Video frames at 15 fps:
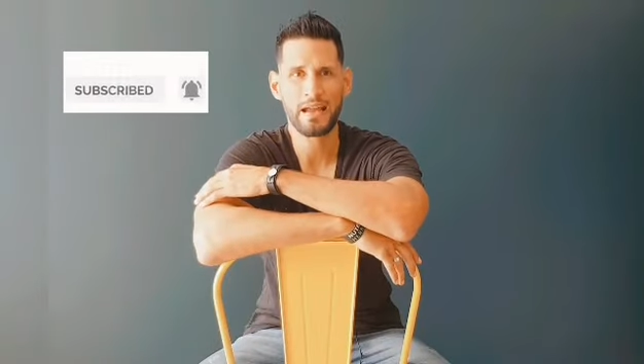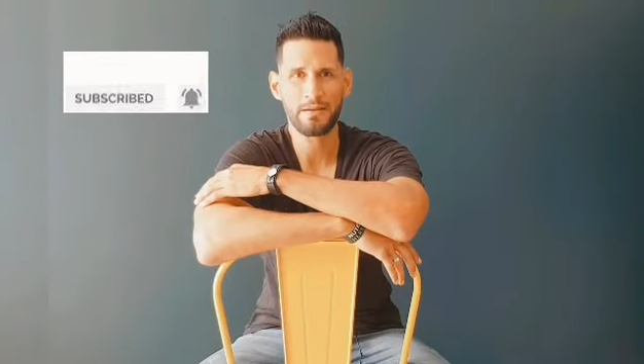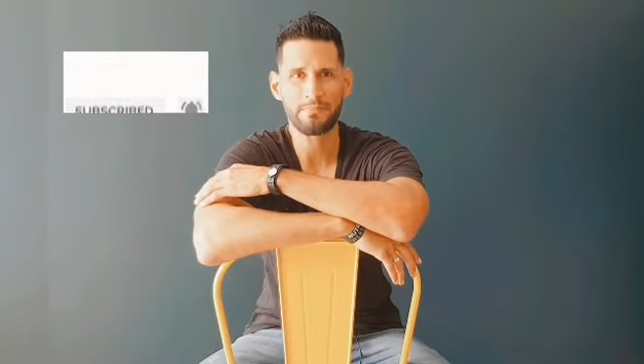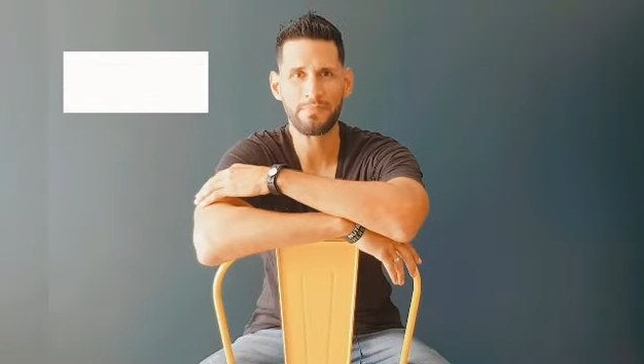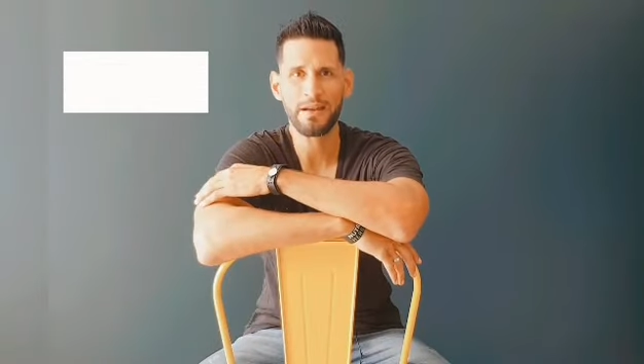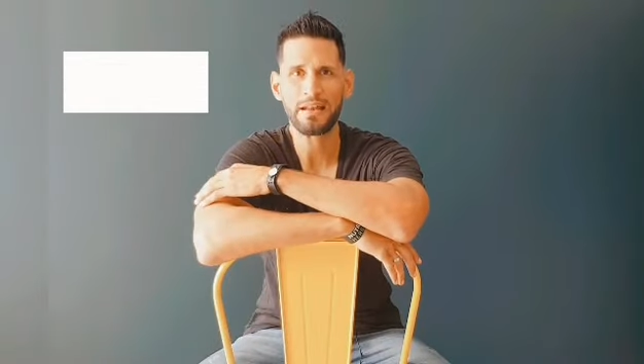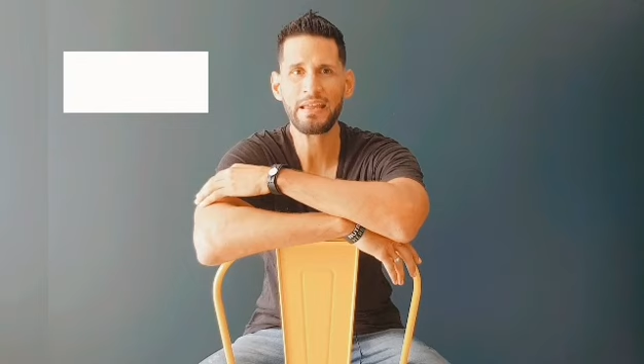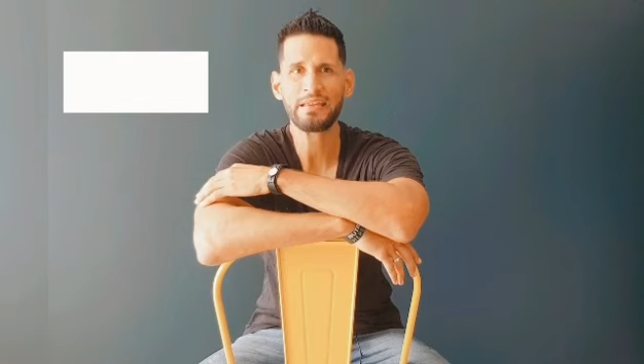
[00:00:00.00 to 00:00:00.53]

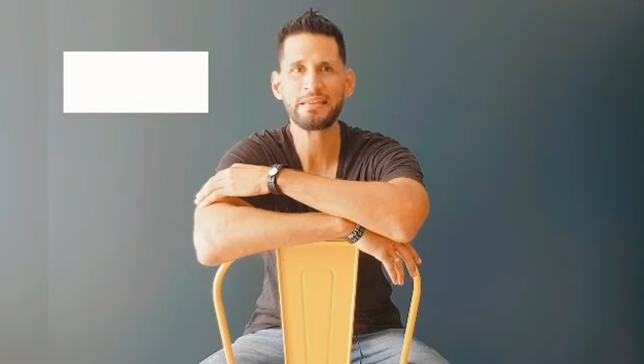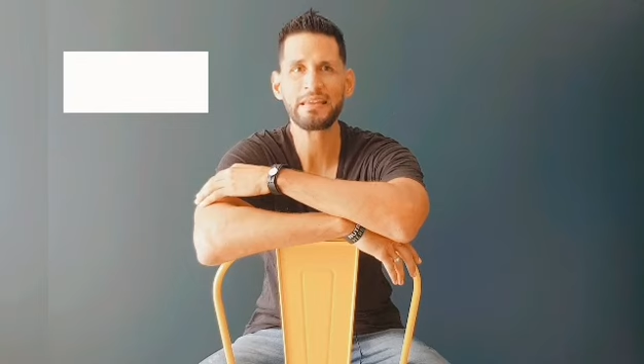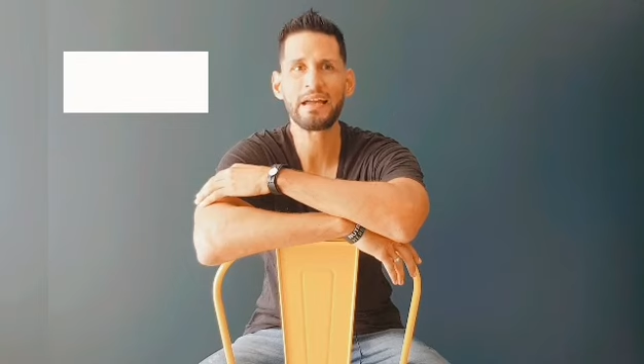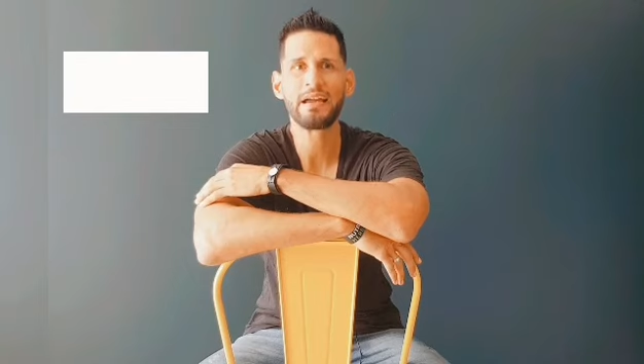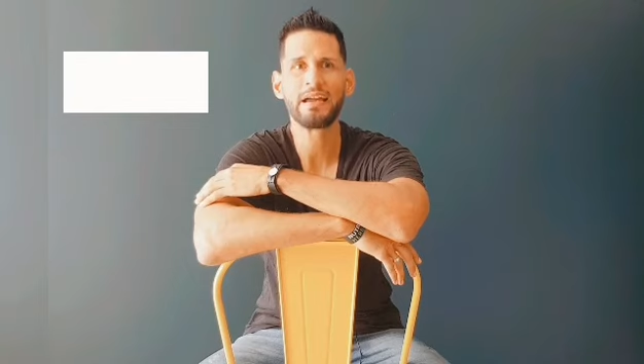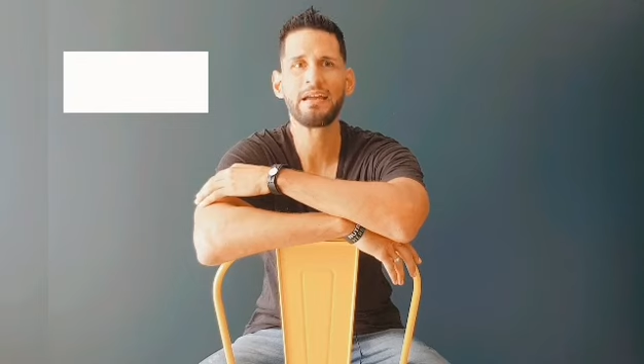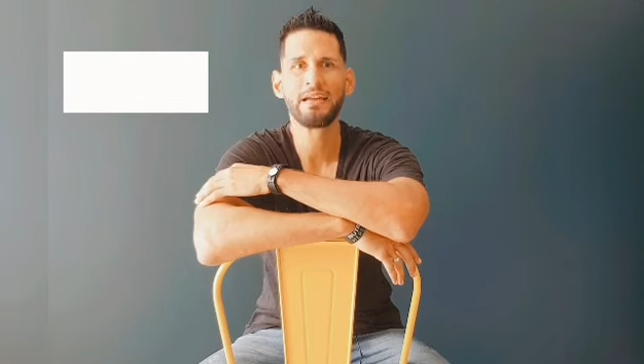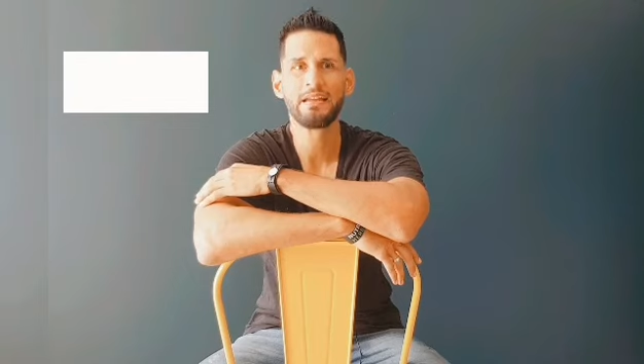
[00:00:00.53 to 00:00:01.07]

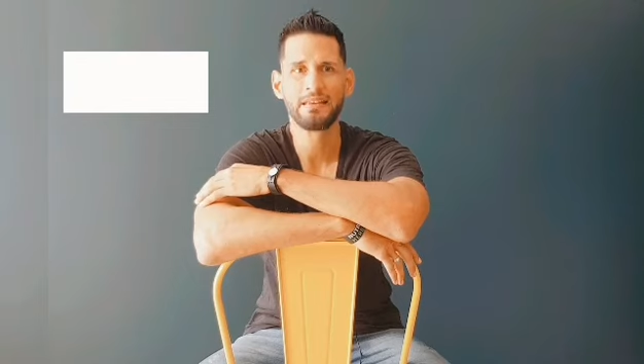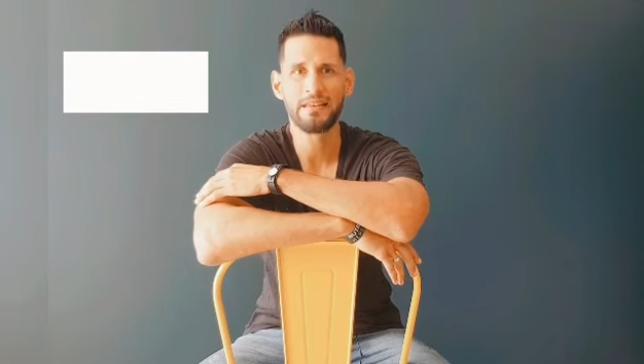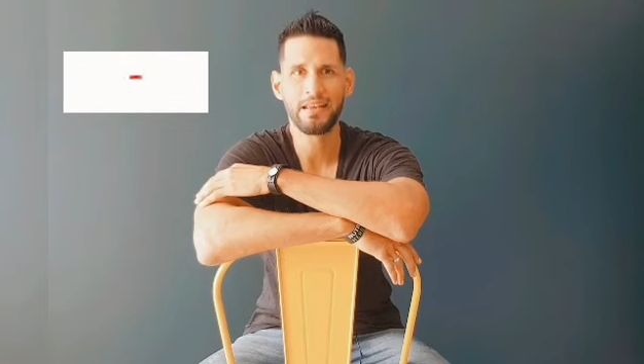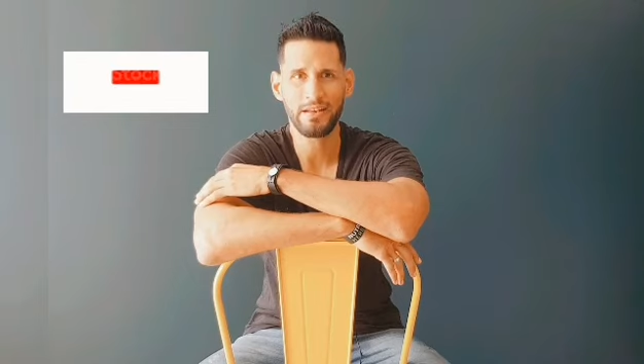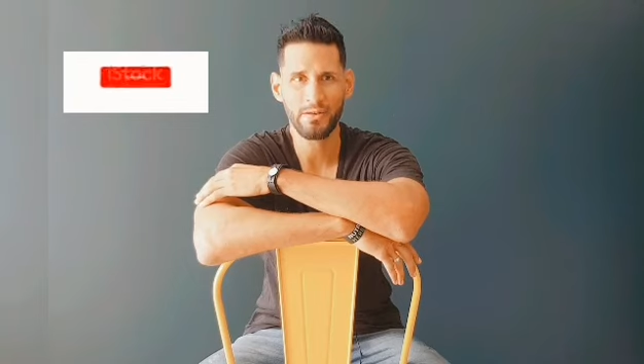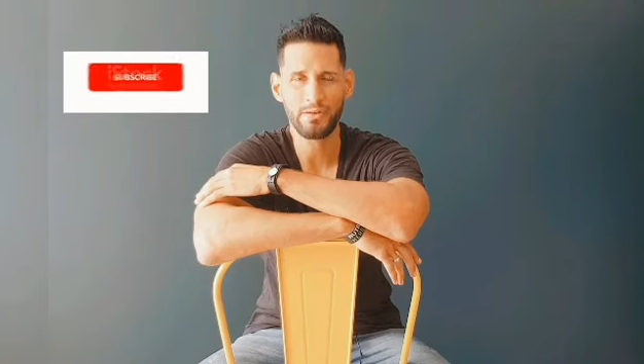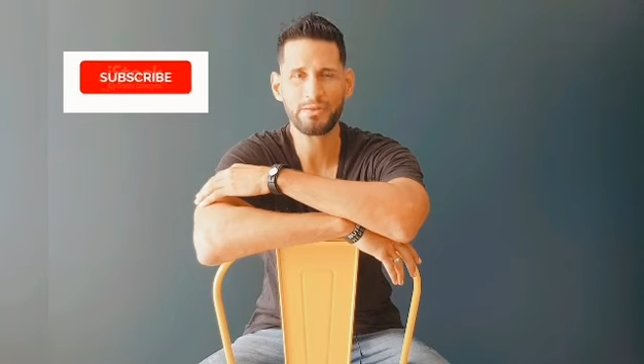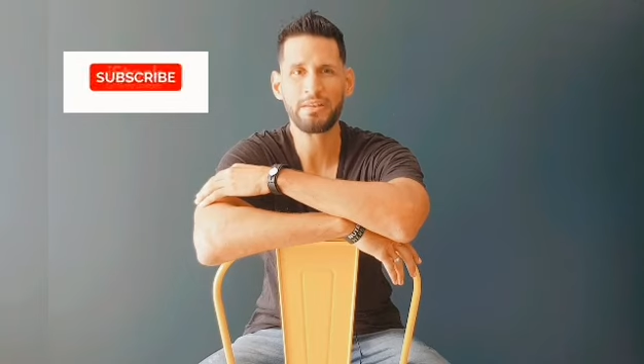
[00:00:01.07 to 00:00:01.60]
campanita
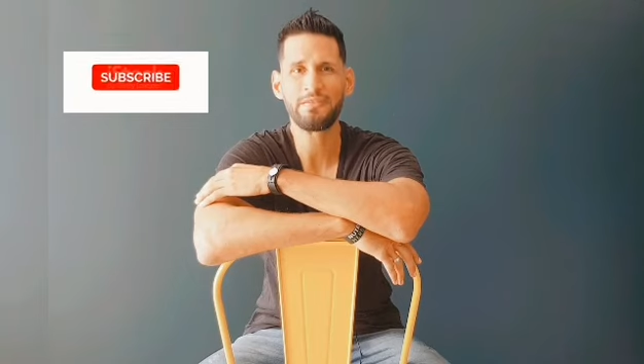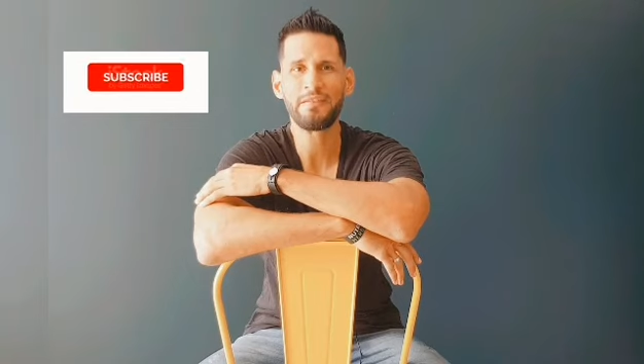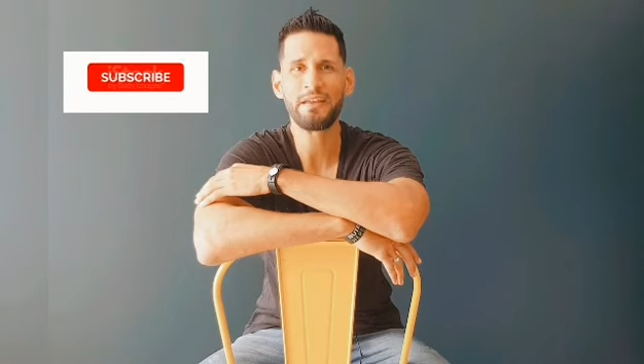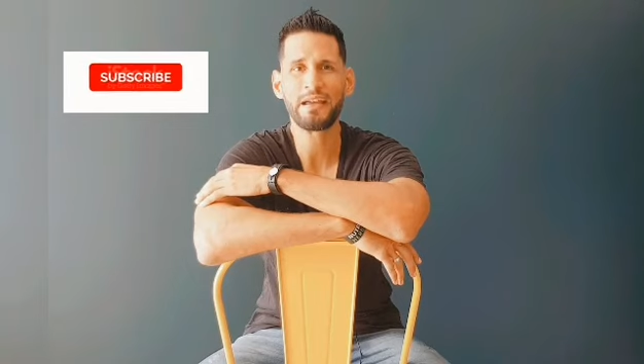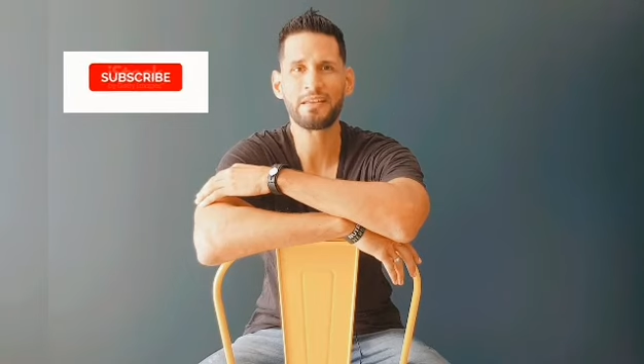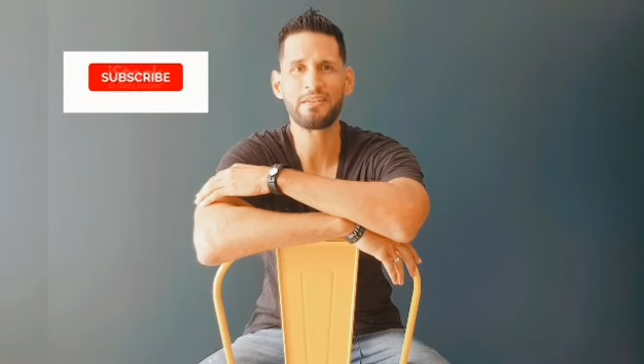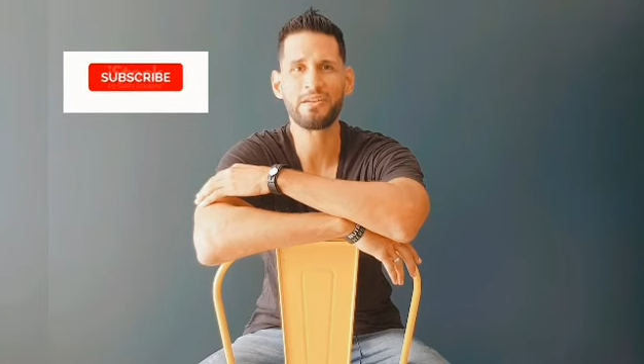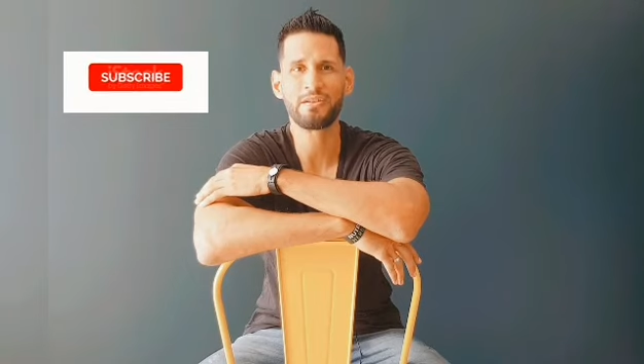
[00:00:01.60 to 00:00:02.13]
de
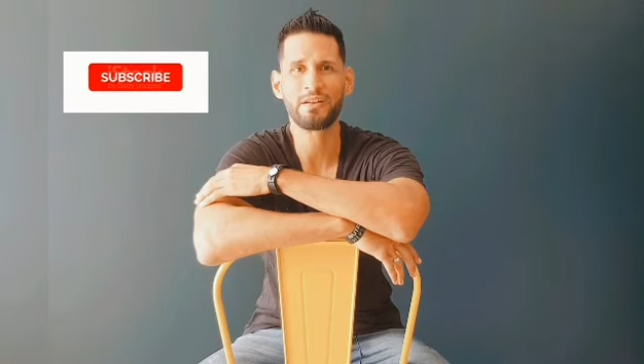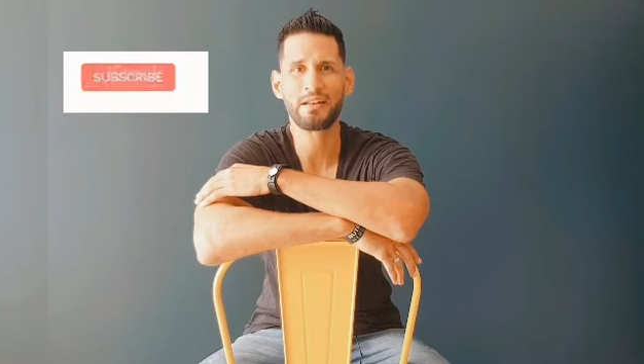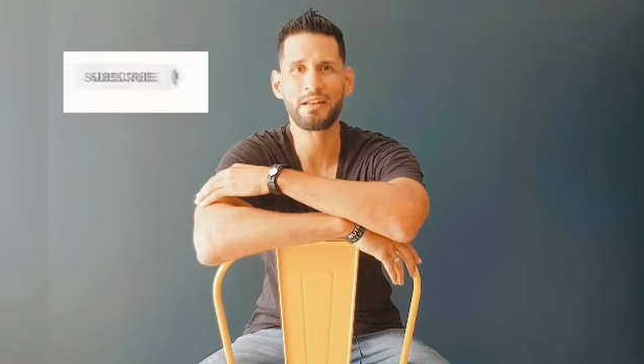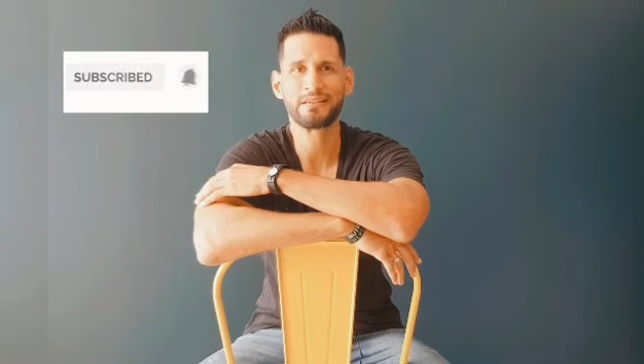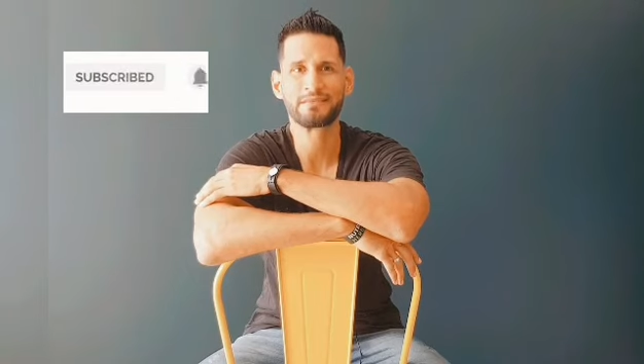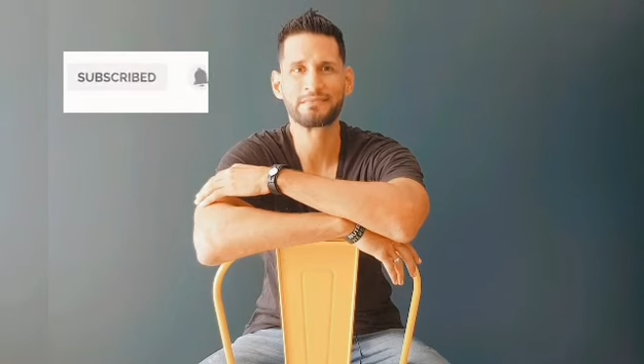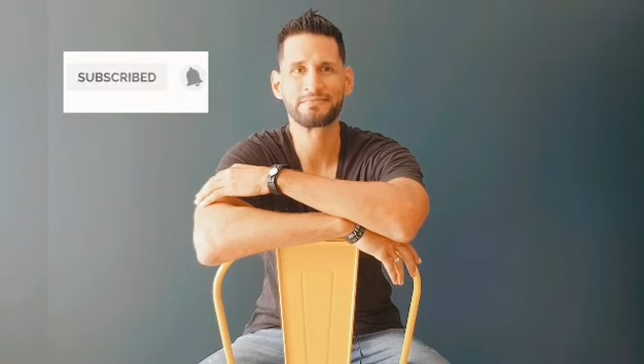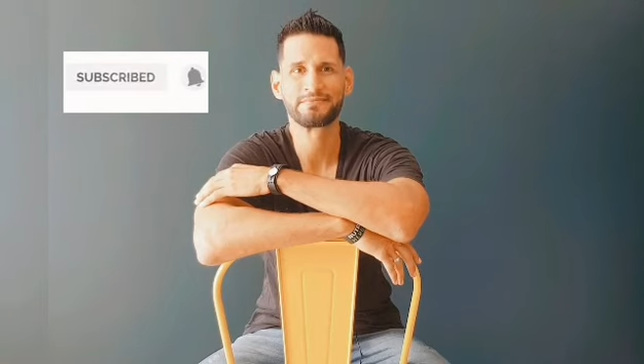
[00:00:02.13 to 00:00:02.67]
notificaciones.
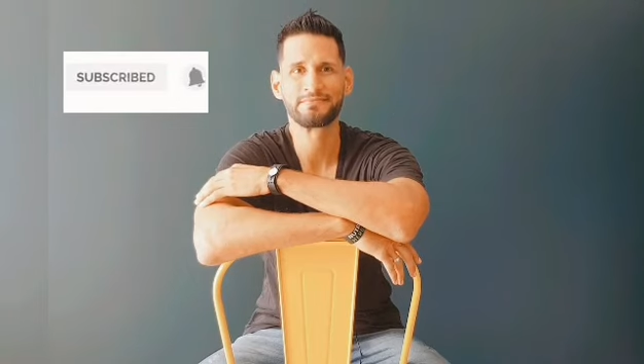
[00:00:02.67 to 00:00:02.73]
